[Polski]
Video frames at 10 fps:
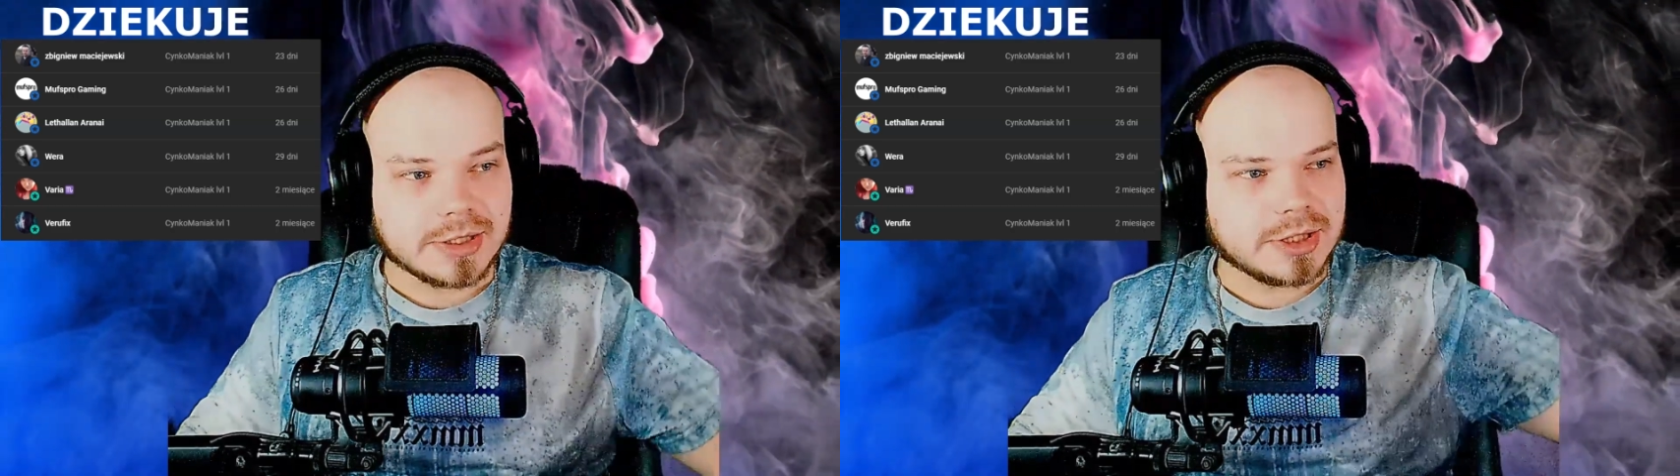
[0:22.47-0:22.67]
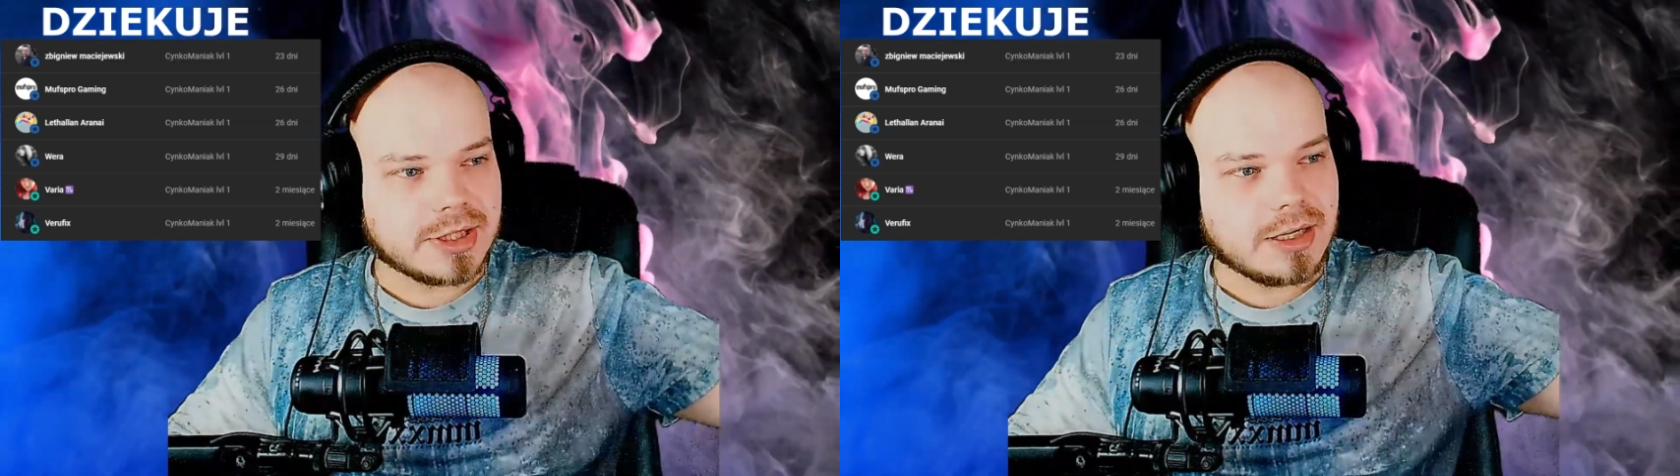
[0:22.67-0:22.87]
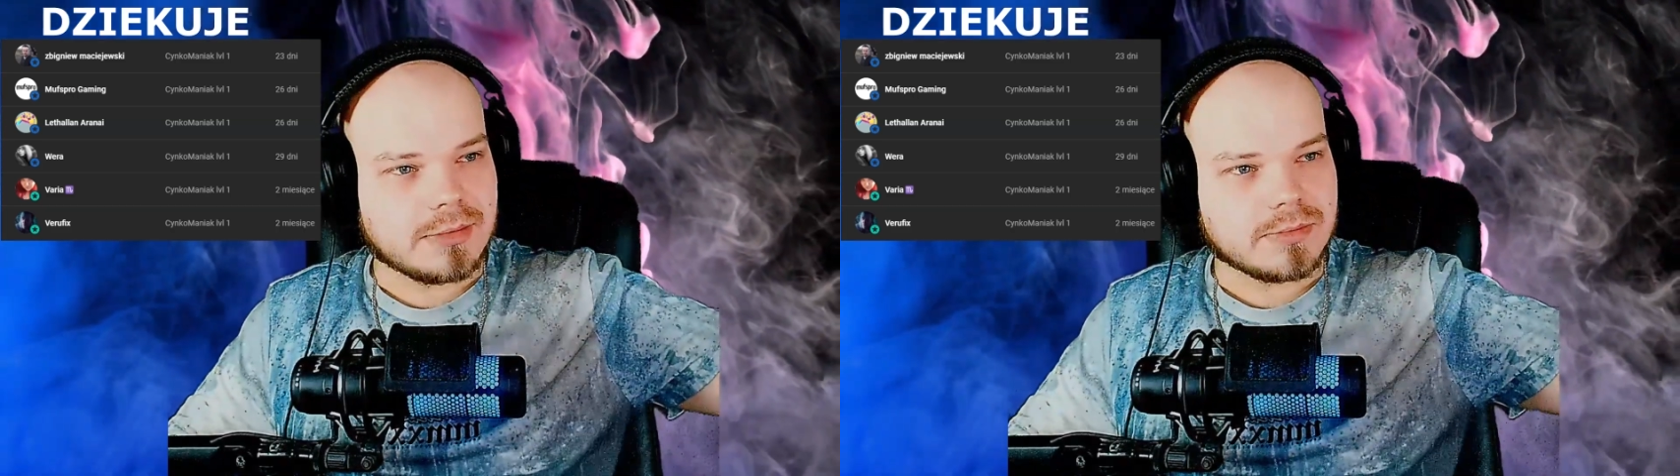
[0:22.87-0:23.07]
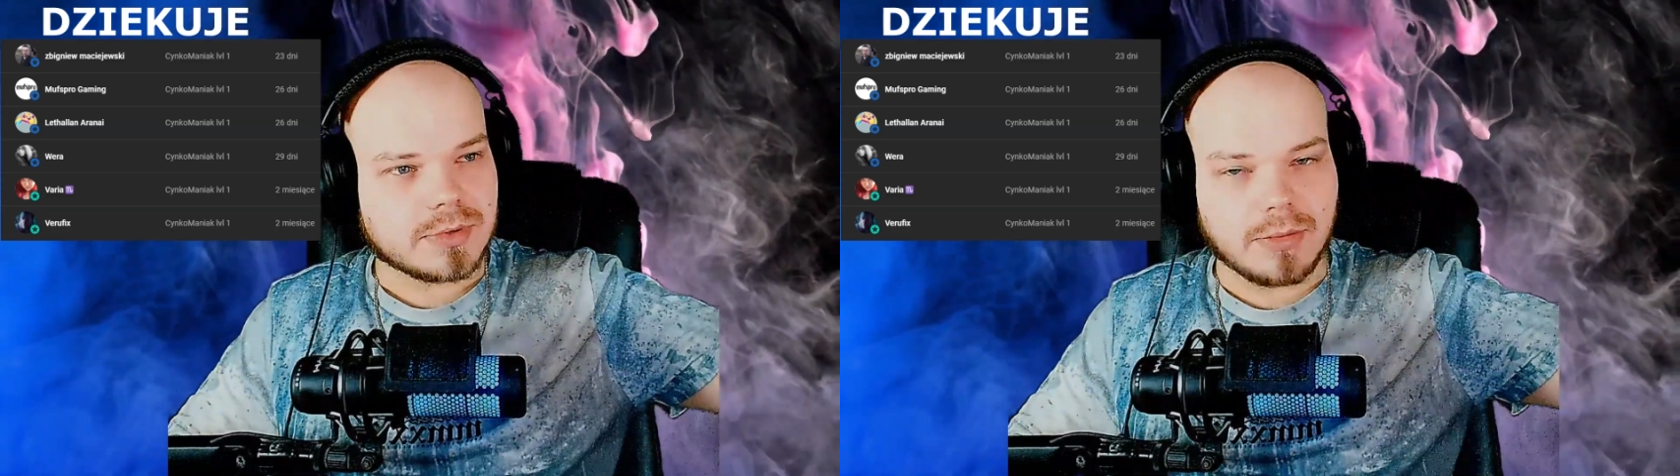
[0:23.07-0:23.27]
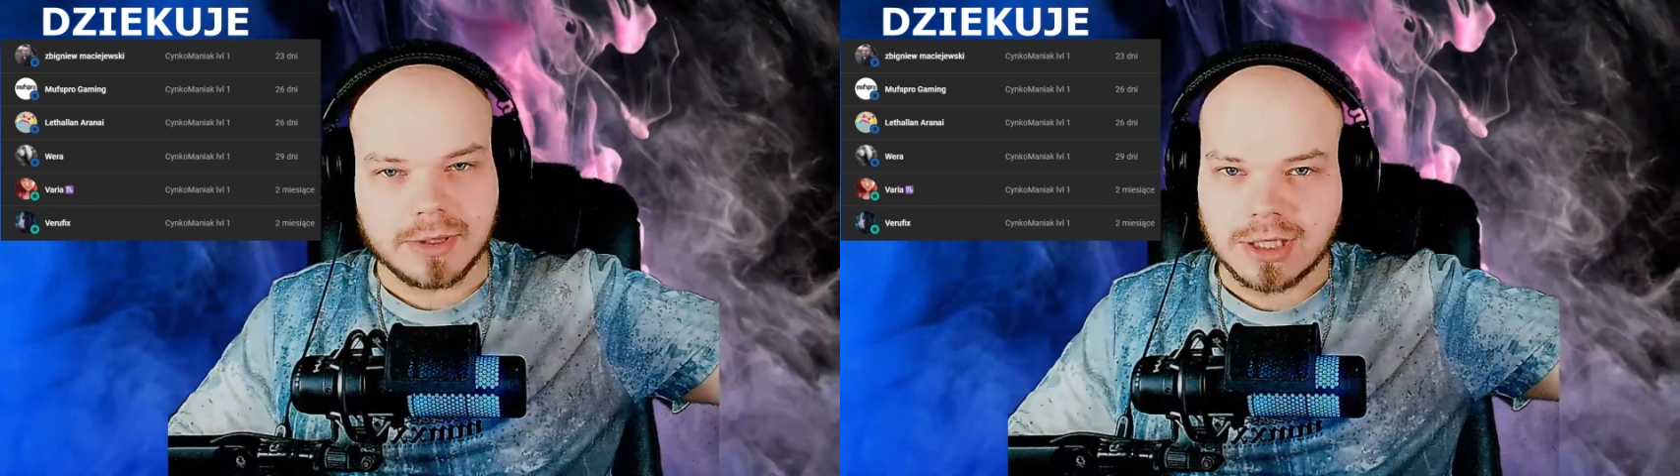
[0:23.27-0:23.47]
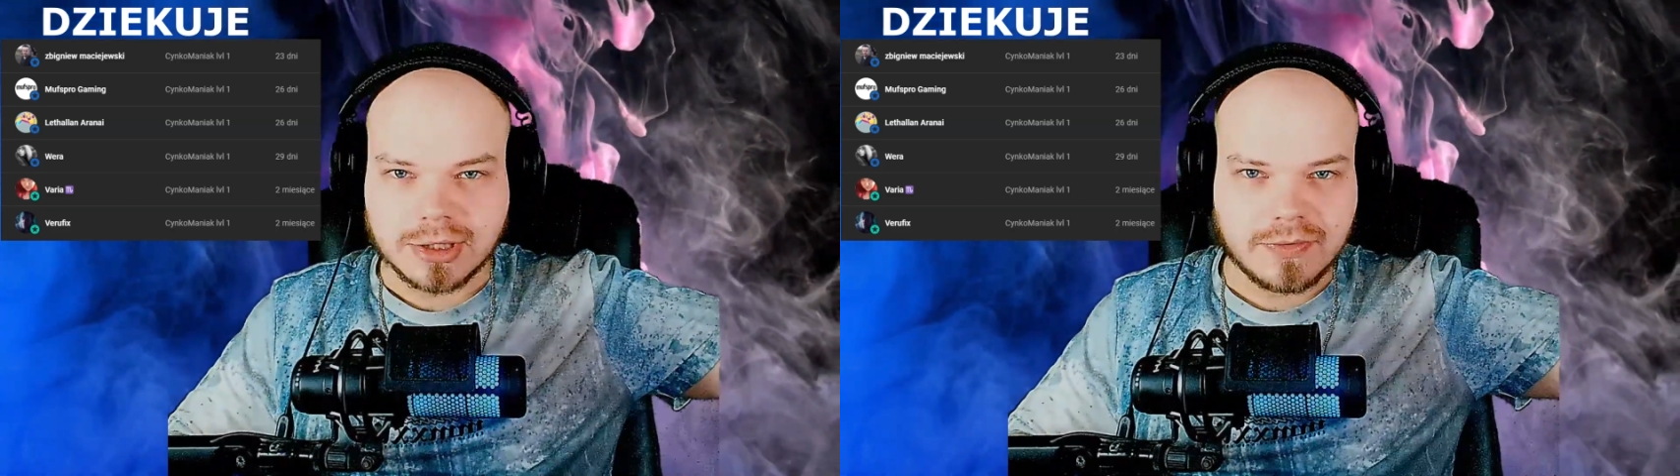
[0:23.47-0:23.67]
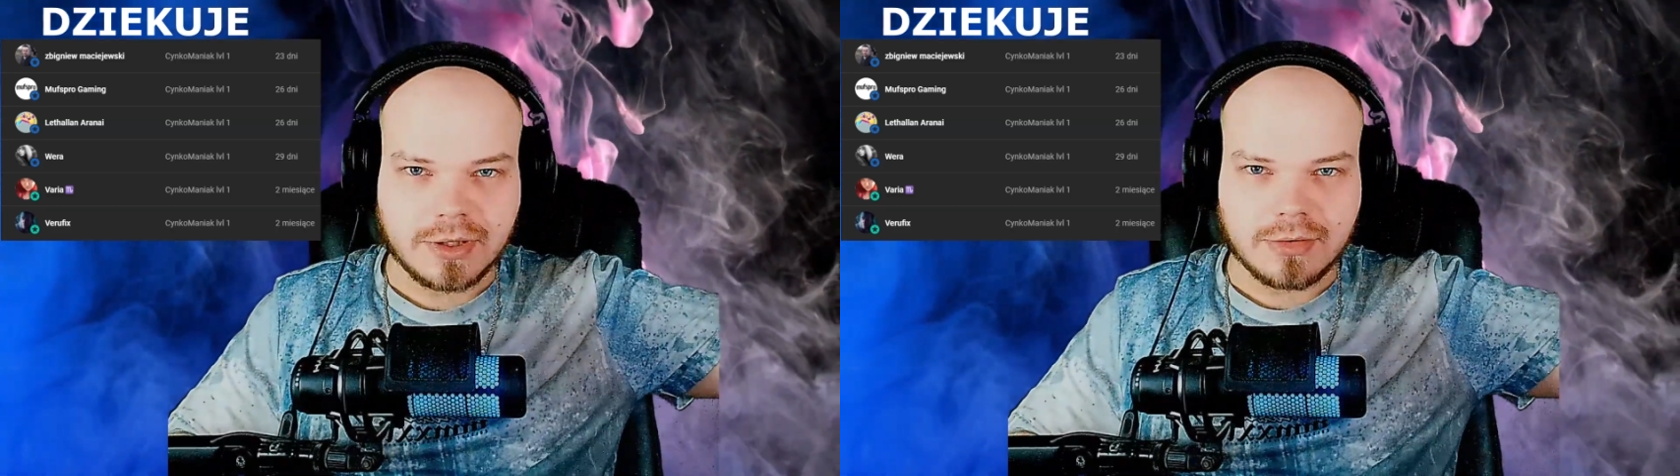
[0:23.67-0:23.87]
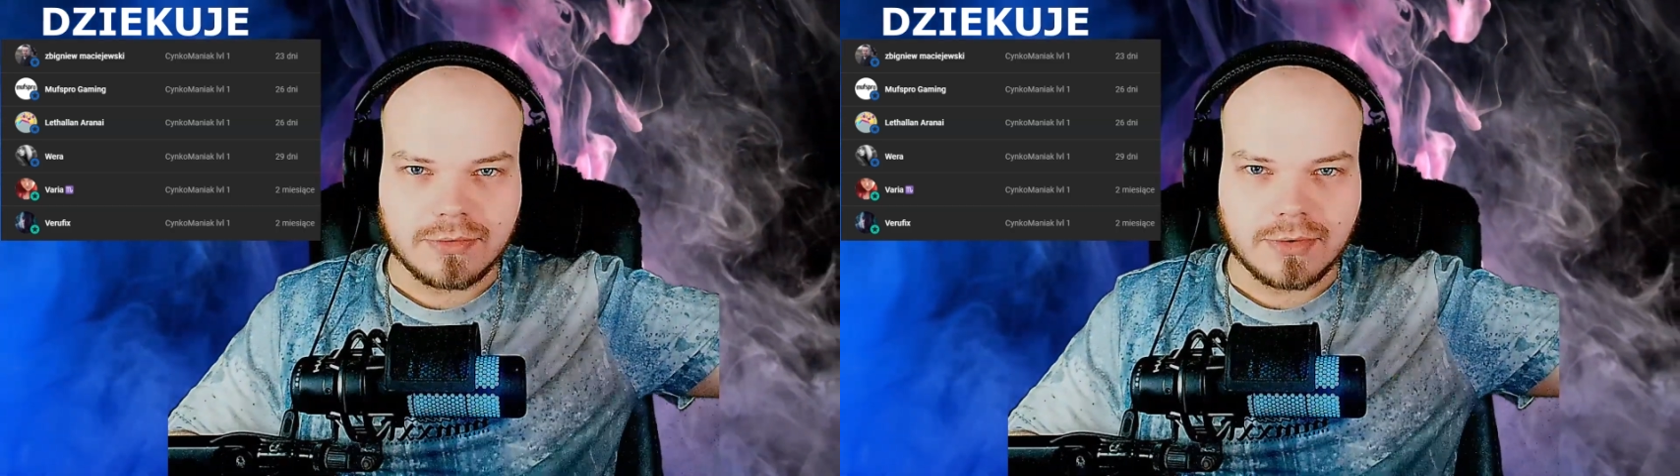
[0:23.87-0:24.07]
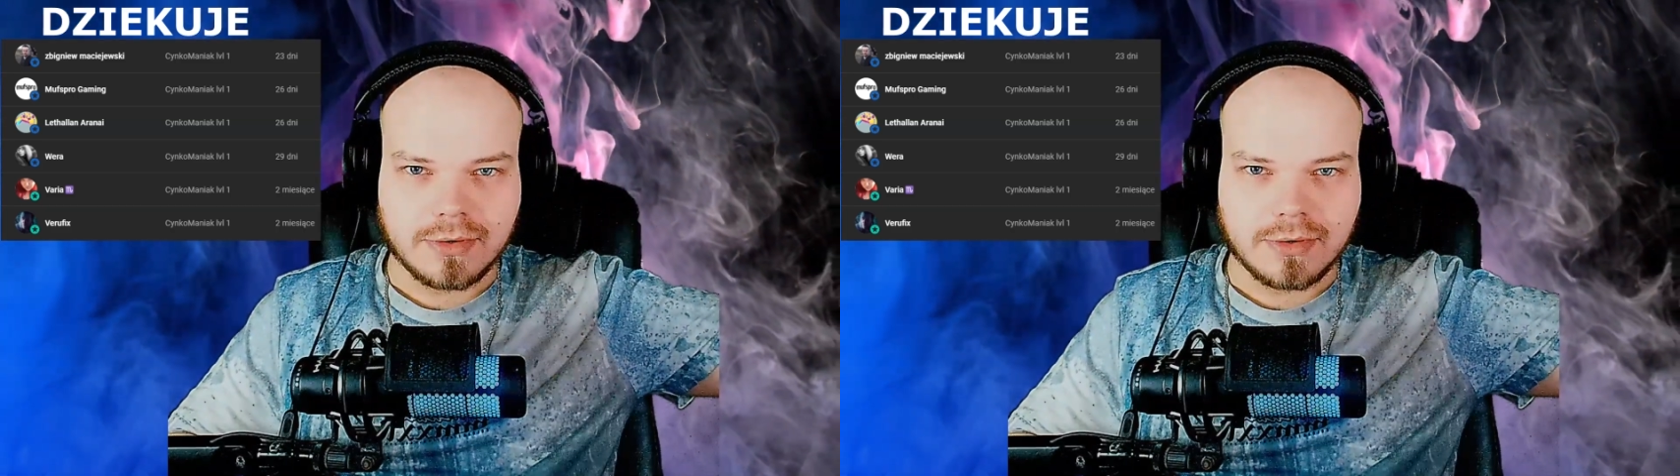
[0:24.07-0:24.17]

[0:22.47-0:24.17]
czyta komentarze widzów.